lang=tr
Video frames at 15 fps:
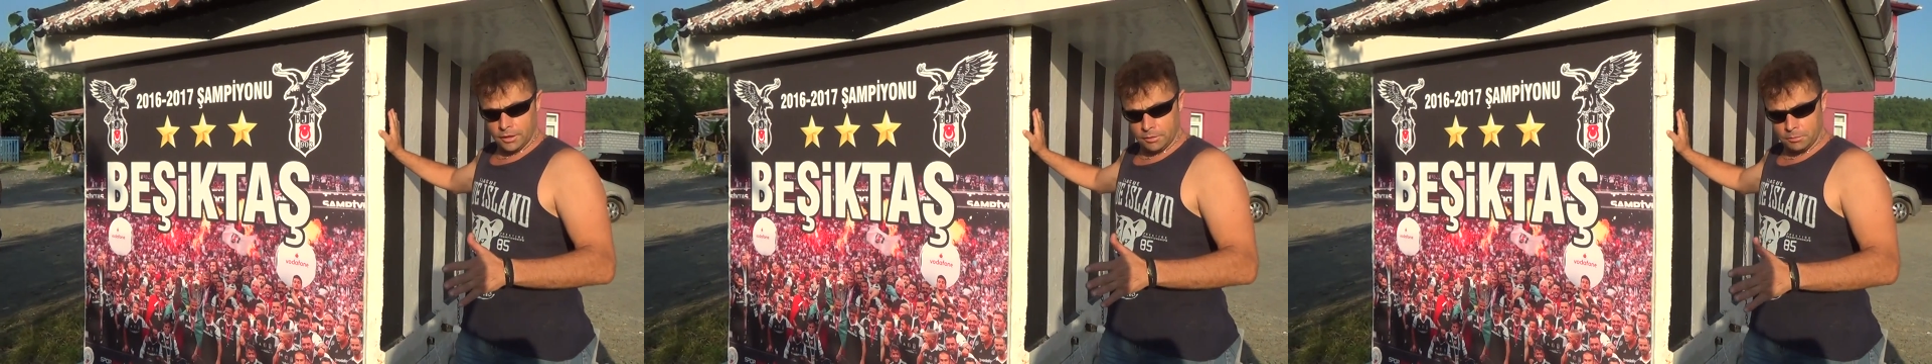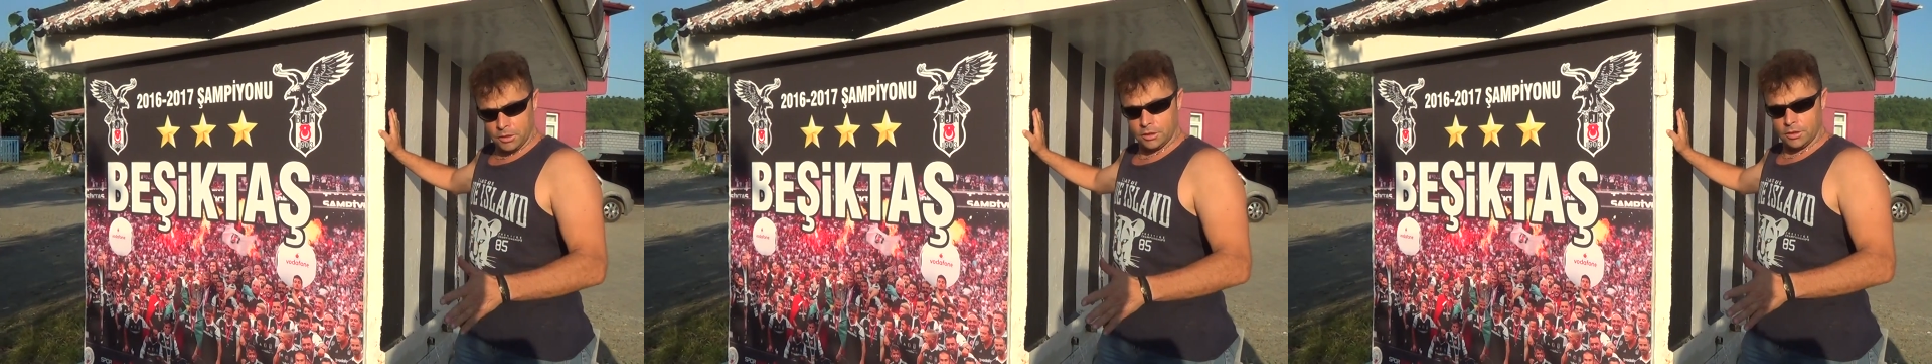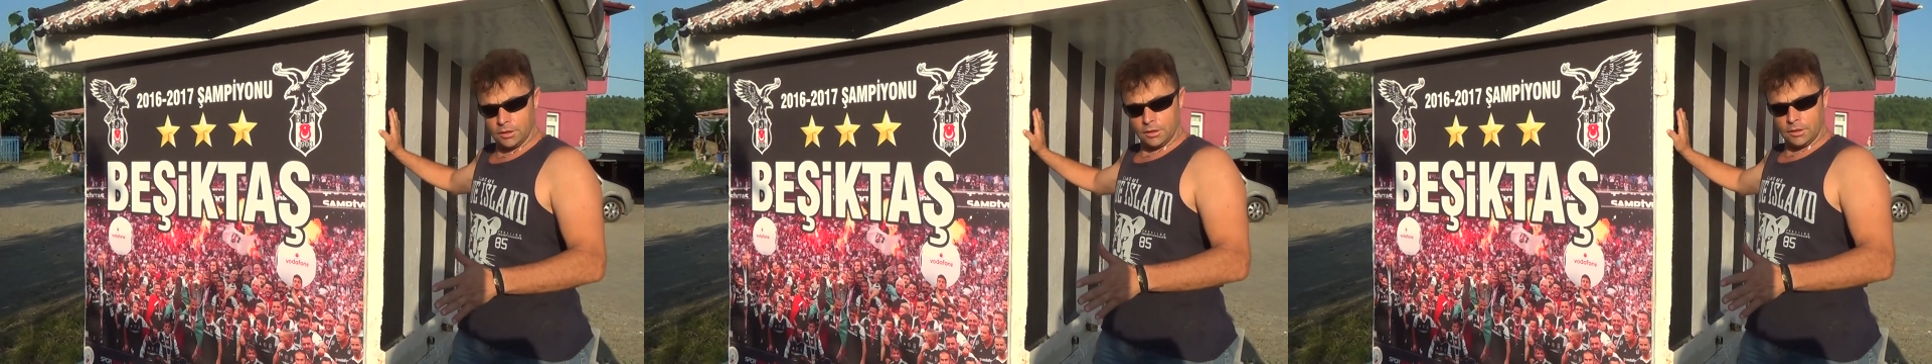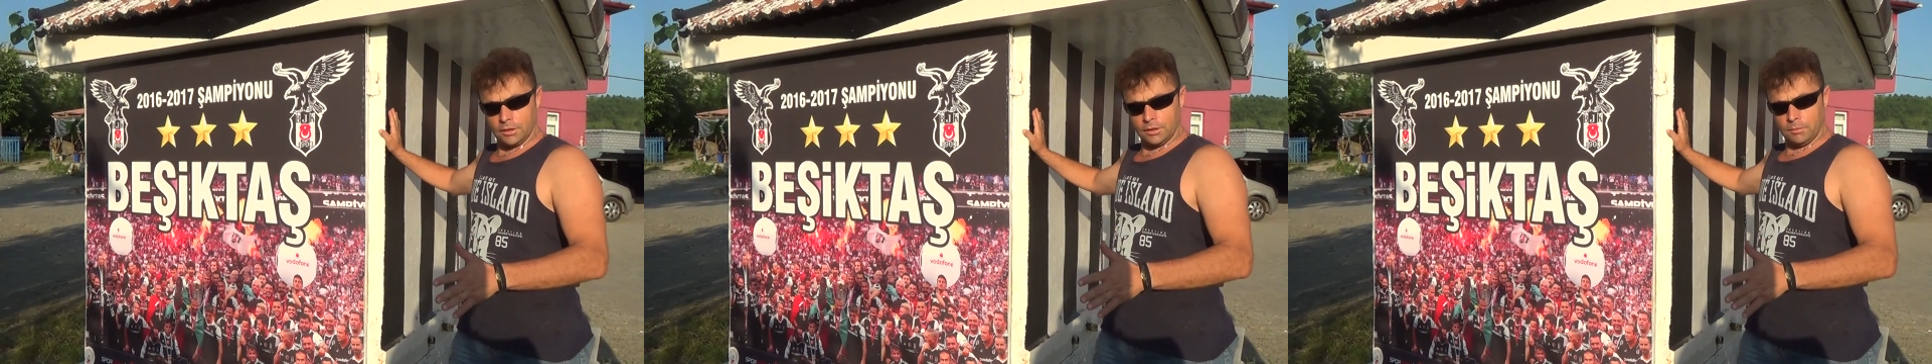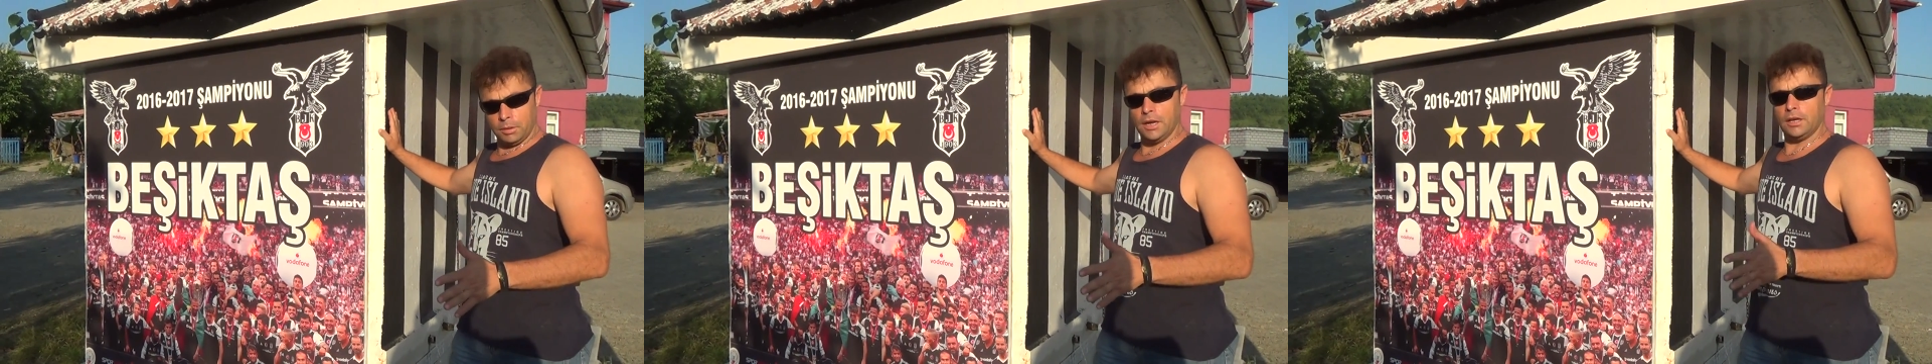gitmesi
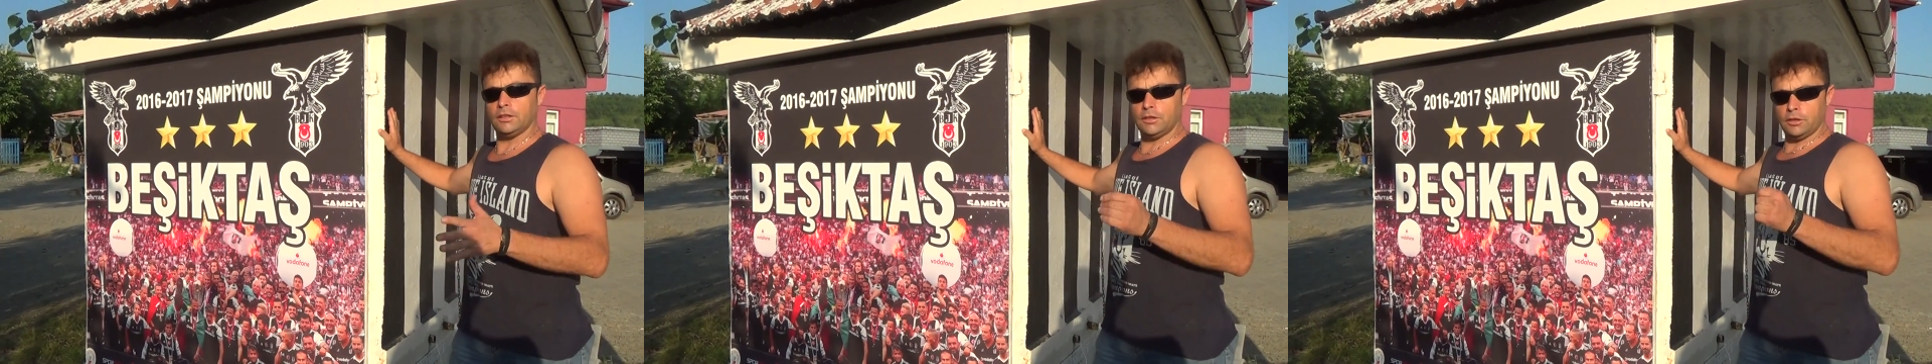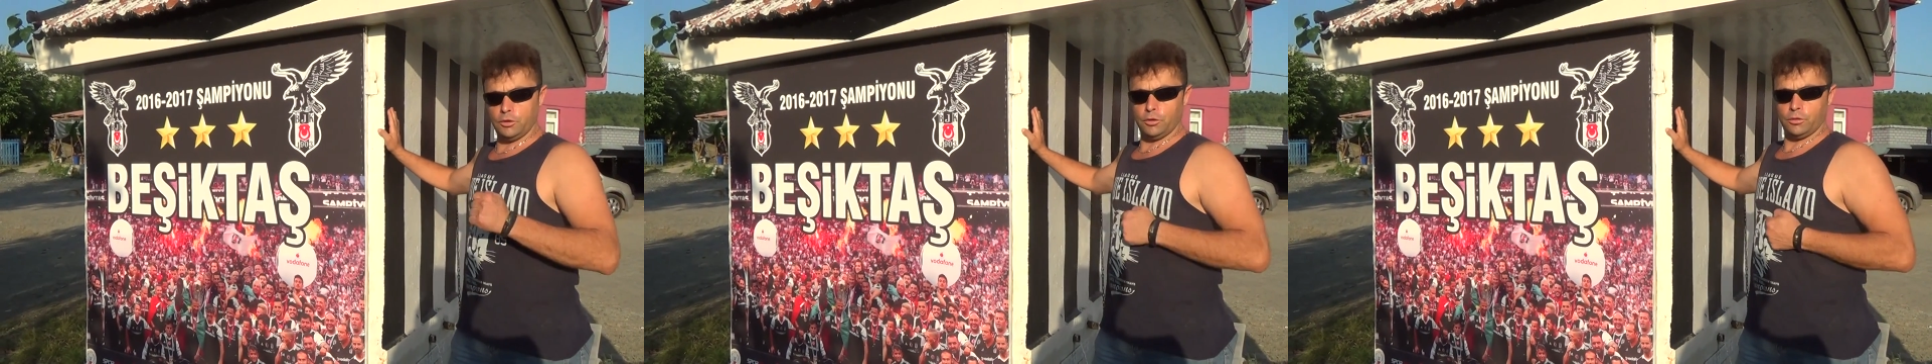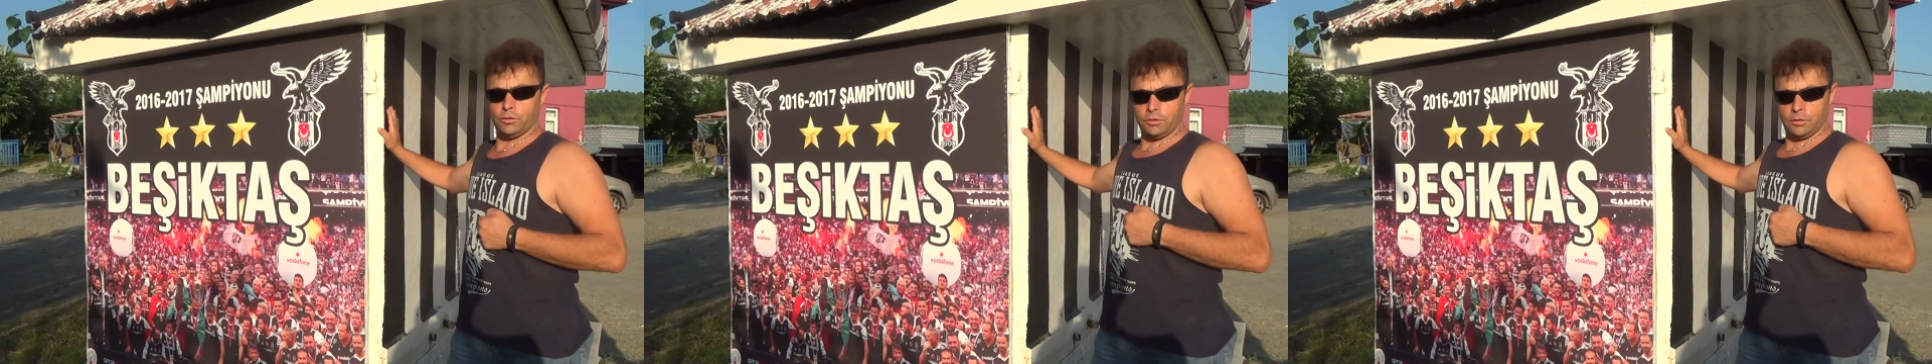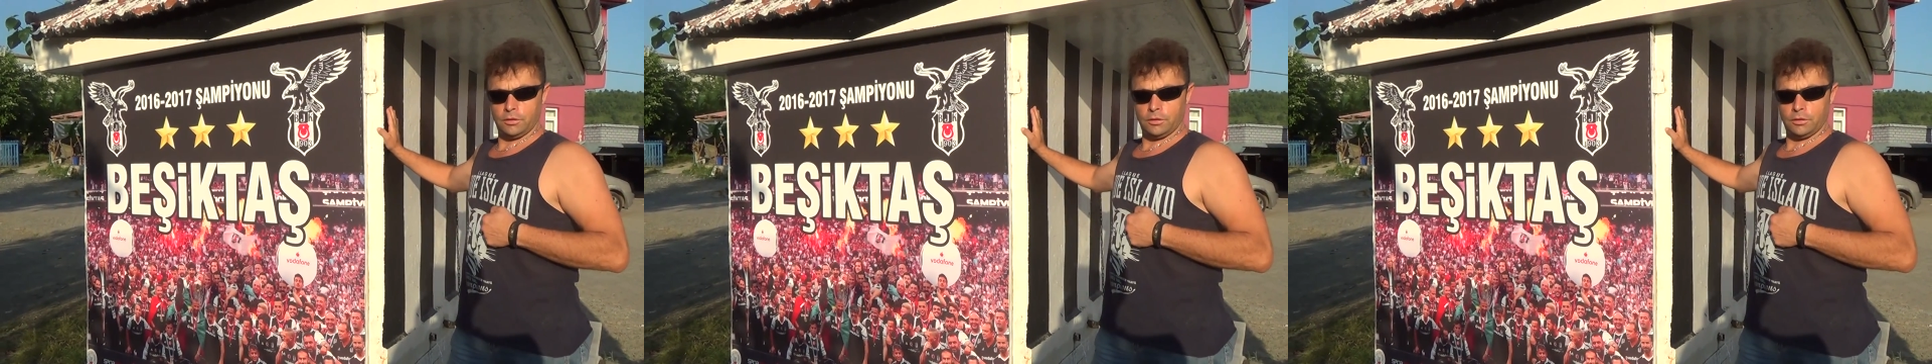planlanıyor.